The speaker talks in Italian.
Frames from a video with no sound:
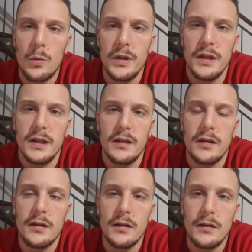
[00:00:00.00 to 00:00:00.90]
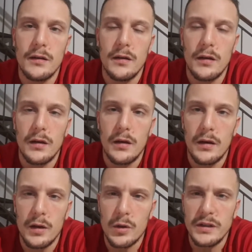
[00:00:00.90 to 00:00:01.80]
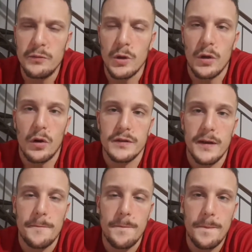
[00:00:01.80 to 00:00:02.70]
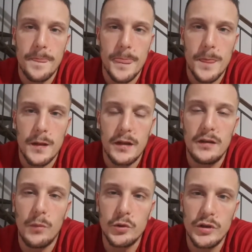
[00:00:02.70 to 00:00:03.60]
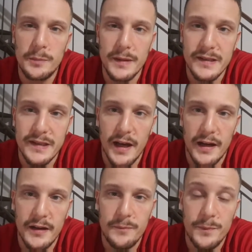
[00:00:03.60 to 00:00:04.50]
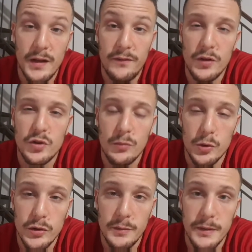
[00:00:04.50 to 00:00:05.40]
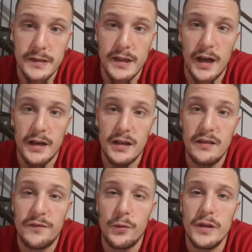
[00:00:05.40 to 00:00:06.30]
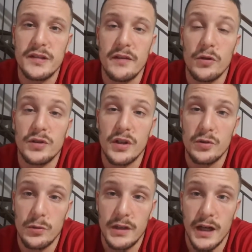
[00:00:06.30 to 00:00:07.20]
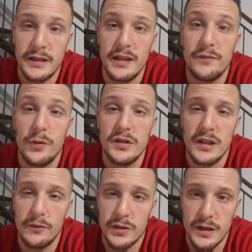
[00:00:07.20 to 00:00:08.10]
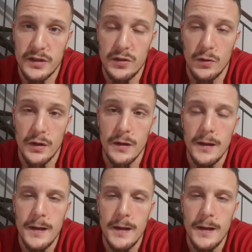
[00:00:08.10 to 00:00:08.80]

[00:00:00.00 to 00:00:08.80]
Quindi ricordatevi una cosa, il modo di pensare, il vostro modo di pensare, influenza i vostri risultati e influenza le vostre azioni.